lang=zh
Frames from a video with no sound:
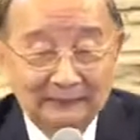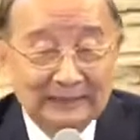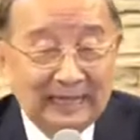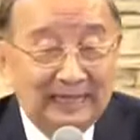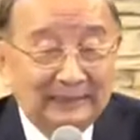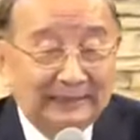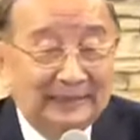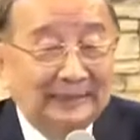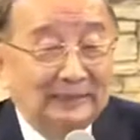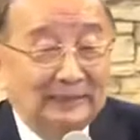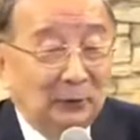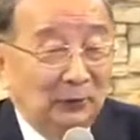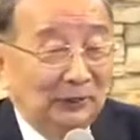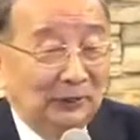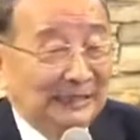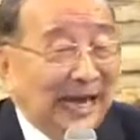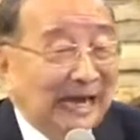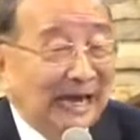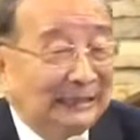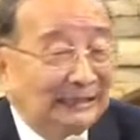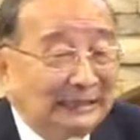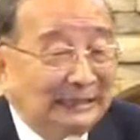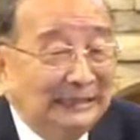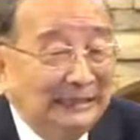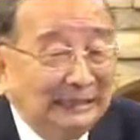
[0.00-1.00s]
太近有压
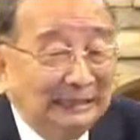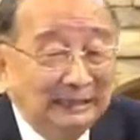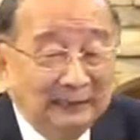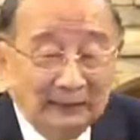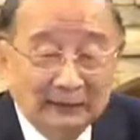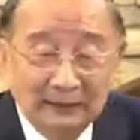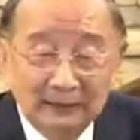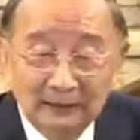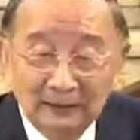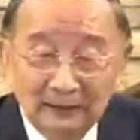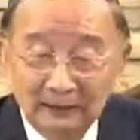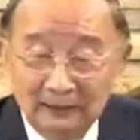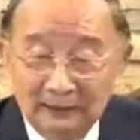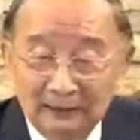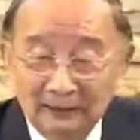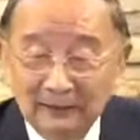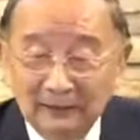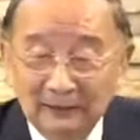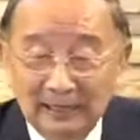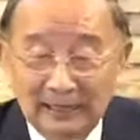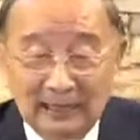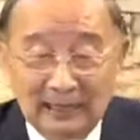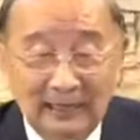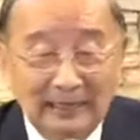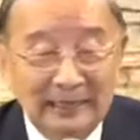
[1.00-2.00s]
力。
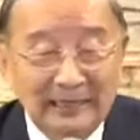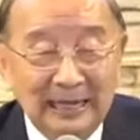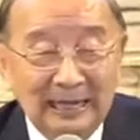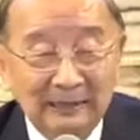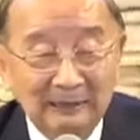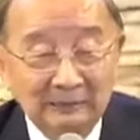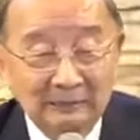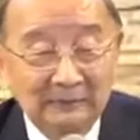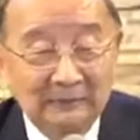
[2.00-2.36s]
哎呀，